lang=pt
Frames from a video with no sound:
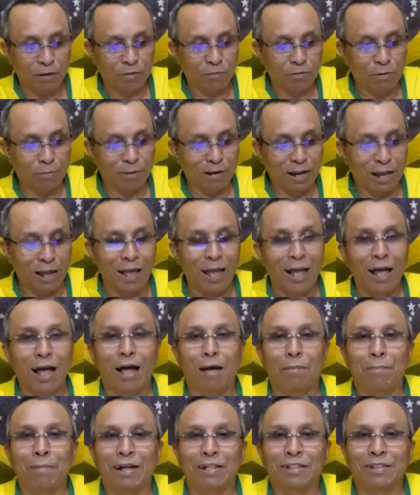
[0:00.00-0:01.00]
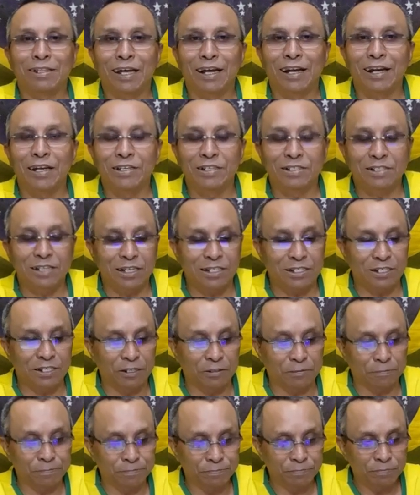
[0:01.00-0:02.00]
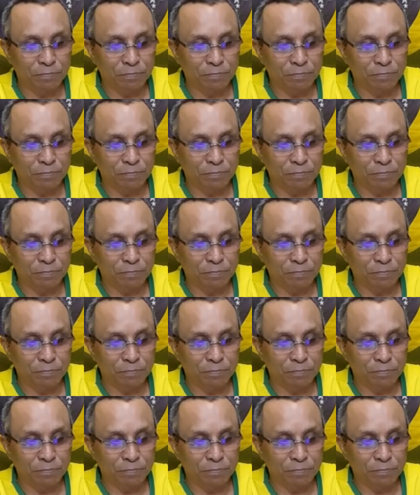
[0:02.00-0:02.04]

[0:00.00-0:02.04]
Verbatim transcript: Vamos lá. A matéria diz assim: